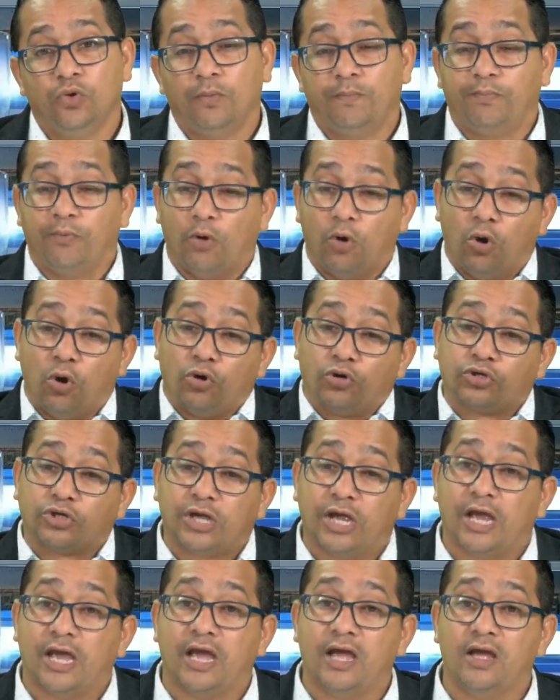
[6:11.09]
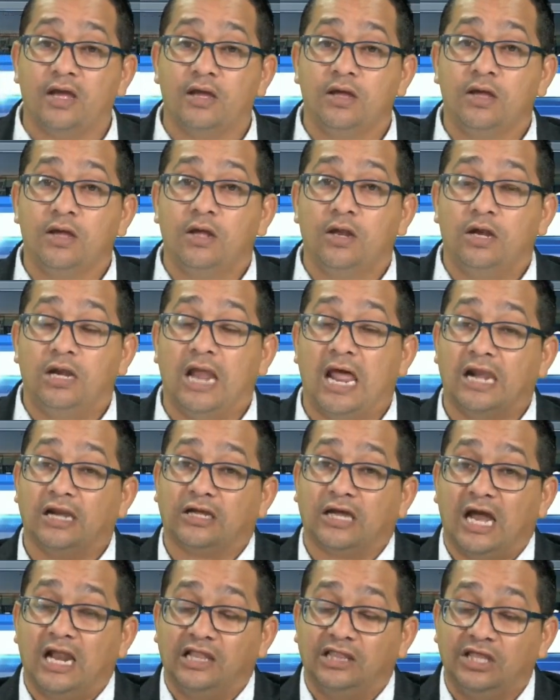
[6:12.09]
porque la
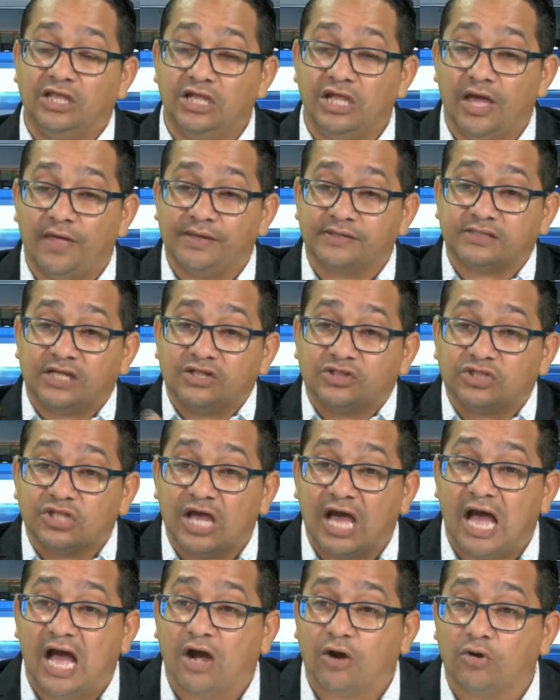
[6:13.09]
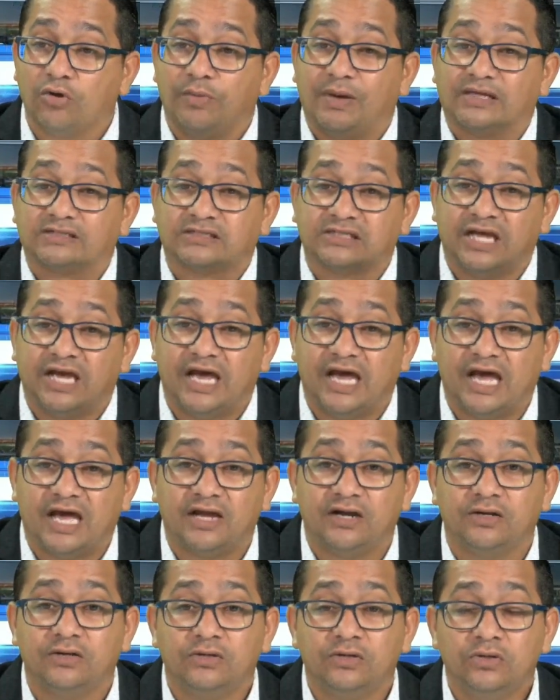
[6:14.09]
alcaldía de Santiago iba a
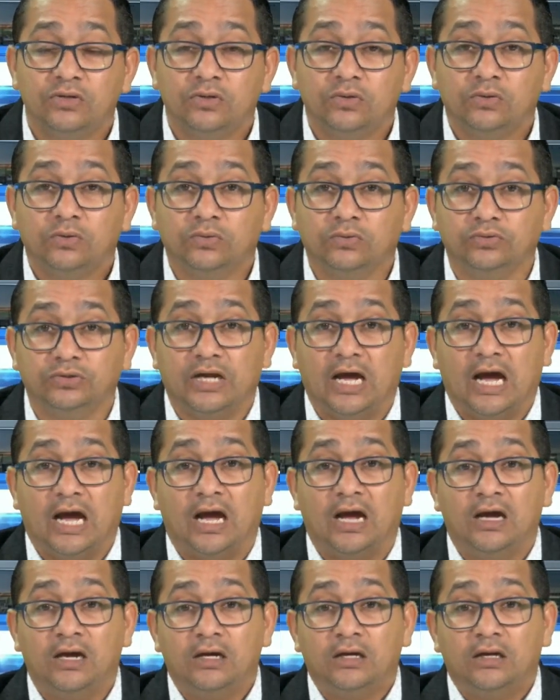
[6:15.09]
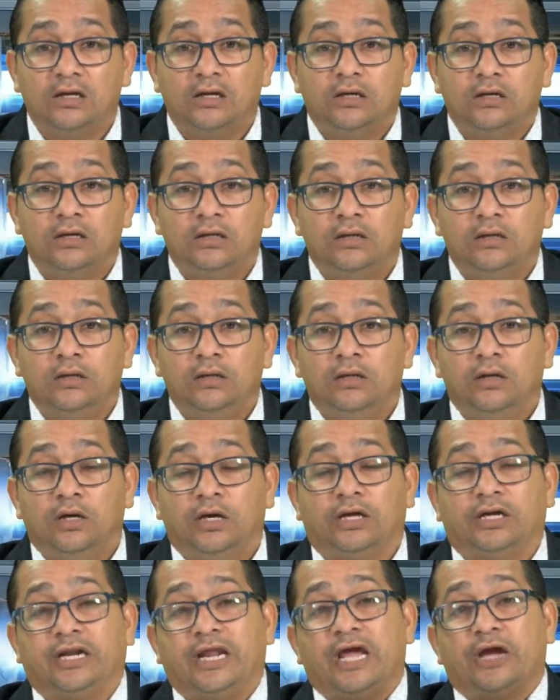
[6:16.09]
hacer una
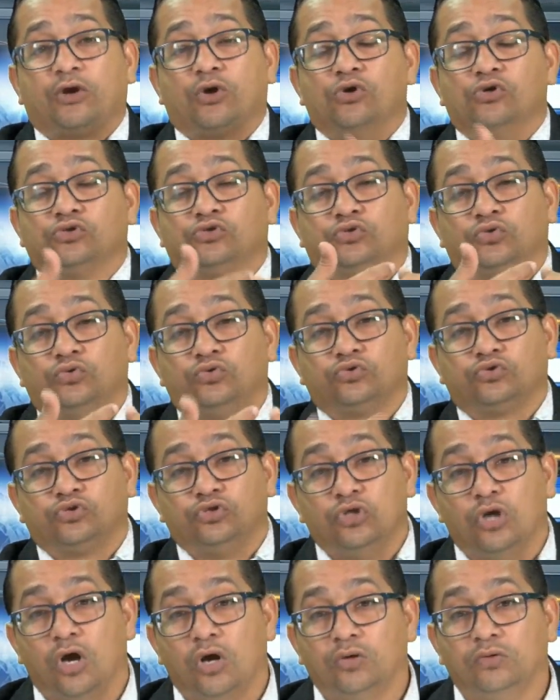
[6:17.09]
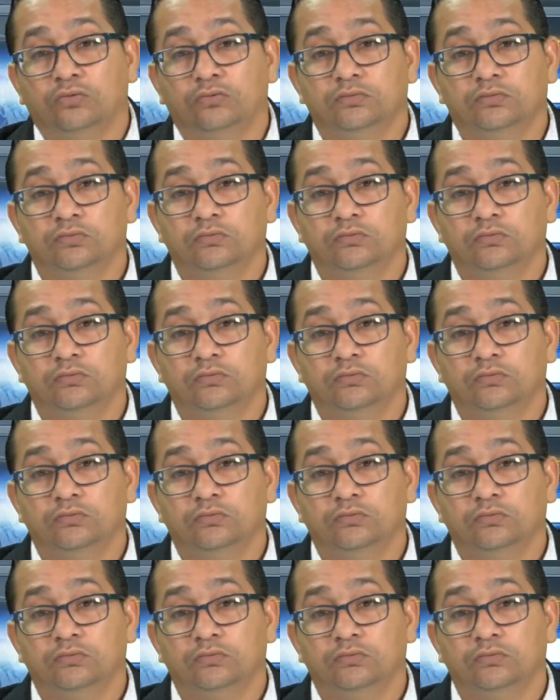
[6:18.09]
reconstrucción